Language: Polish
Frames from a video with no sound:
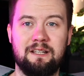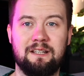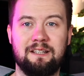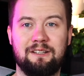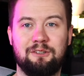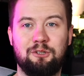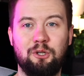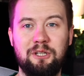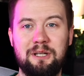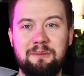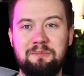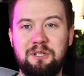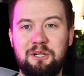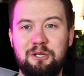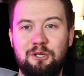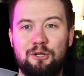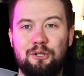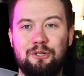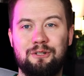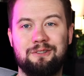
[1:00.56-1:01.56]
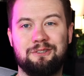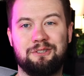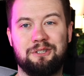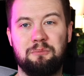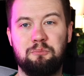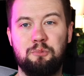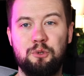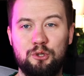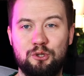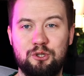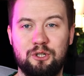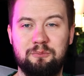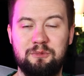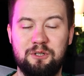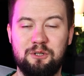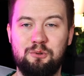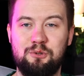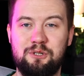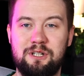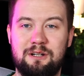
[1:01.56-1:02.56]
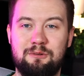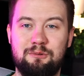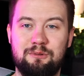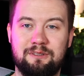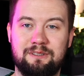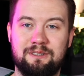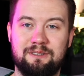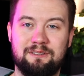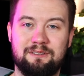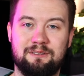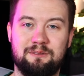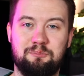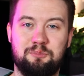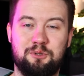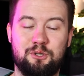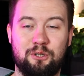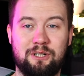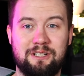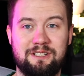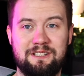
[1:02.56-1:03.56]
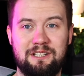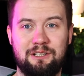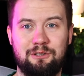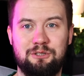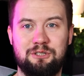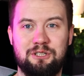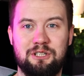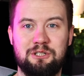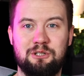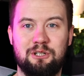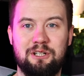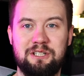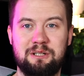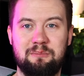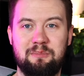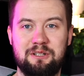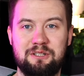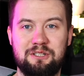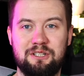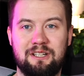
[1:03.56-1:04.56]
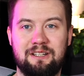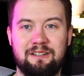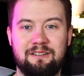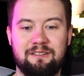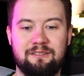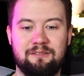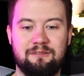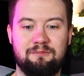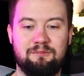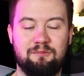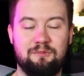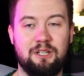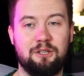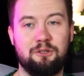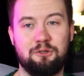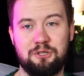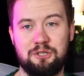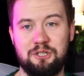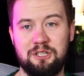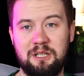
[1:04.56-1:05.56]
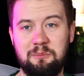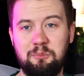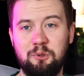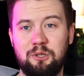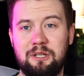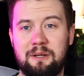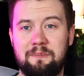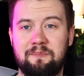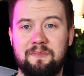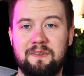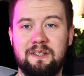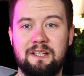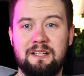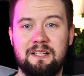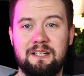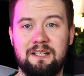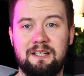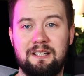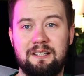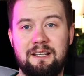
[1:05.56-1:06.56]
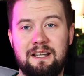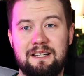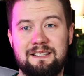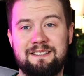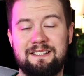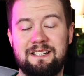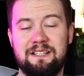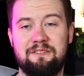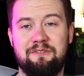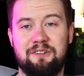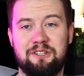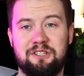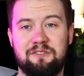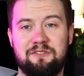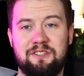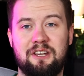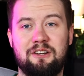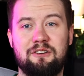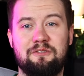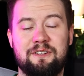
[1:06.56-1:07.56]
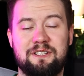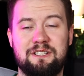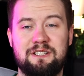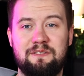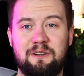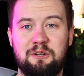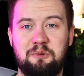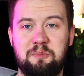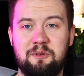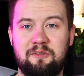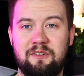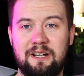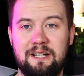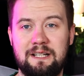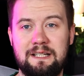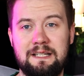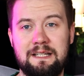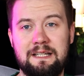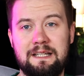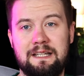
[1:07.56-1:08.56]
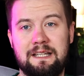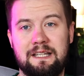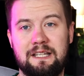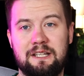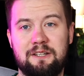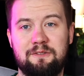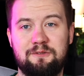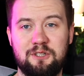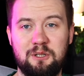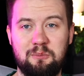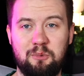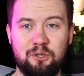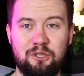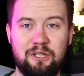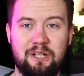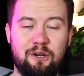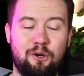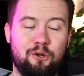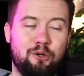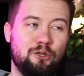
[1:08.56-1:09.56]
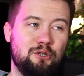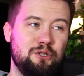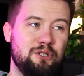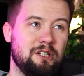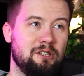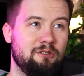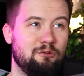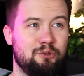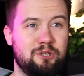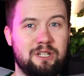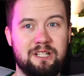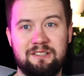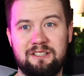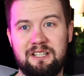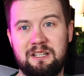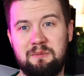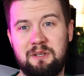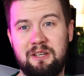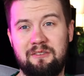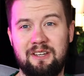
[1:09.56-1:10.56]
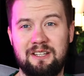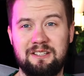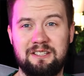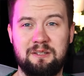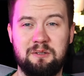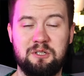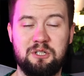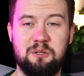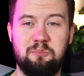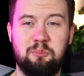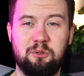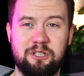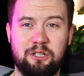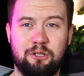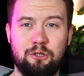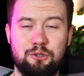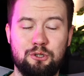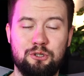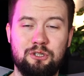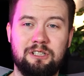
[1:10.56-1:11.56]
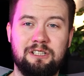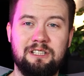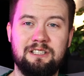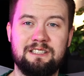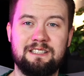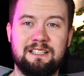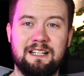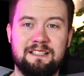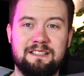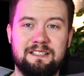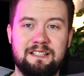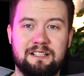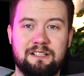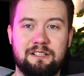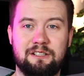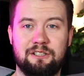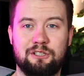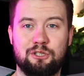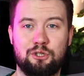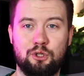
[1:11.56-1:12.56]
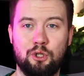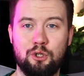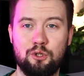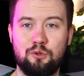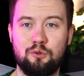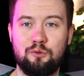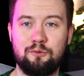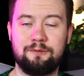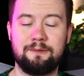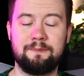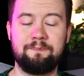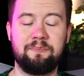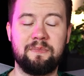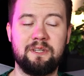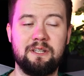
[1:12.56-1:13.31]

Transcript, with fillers: Y, dodam tylko, że mój skromny udział y, przy okazji tego dziesięciolecia będzie jednocześnie debiutem na scenie Warszawskiego Festiwalu Piwa. W sobotę o godzinie 20 mniej więcej, czyli po zakończonych licytacjach sztosów,